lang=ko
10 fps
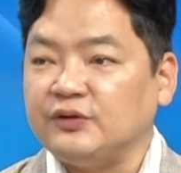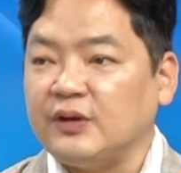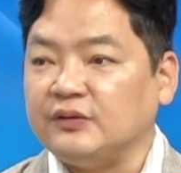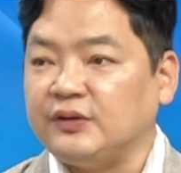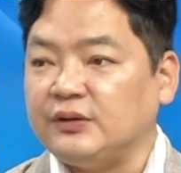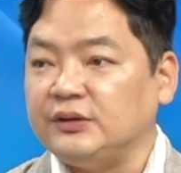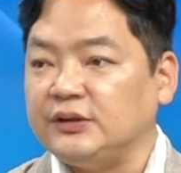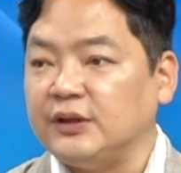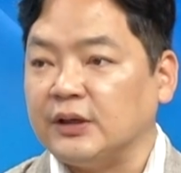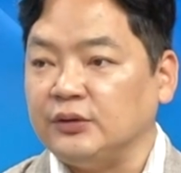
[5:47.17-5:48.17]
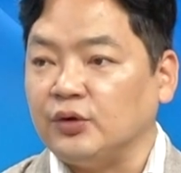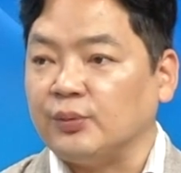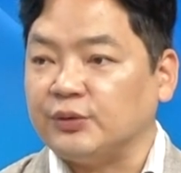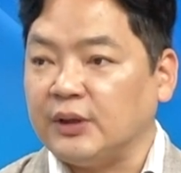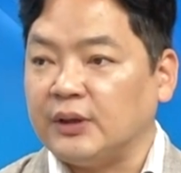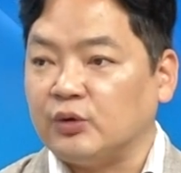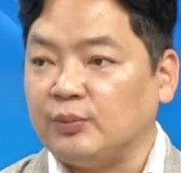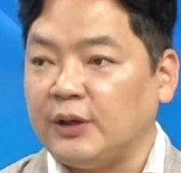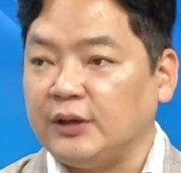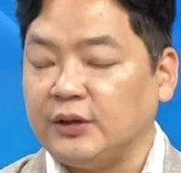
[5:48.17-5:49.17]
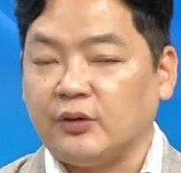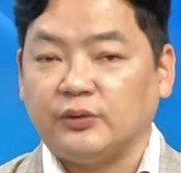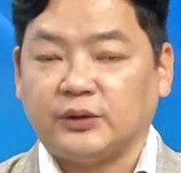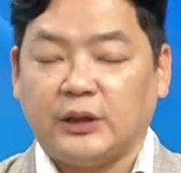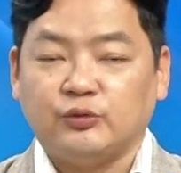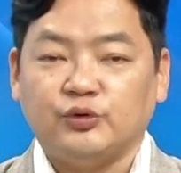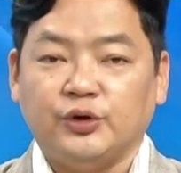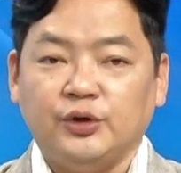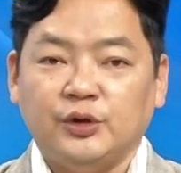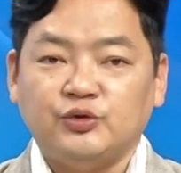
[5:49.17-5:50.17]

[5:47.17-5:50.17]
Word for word: 상세를 기대하기는 어렵다라고 봐야 될 것 같고요.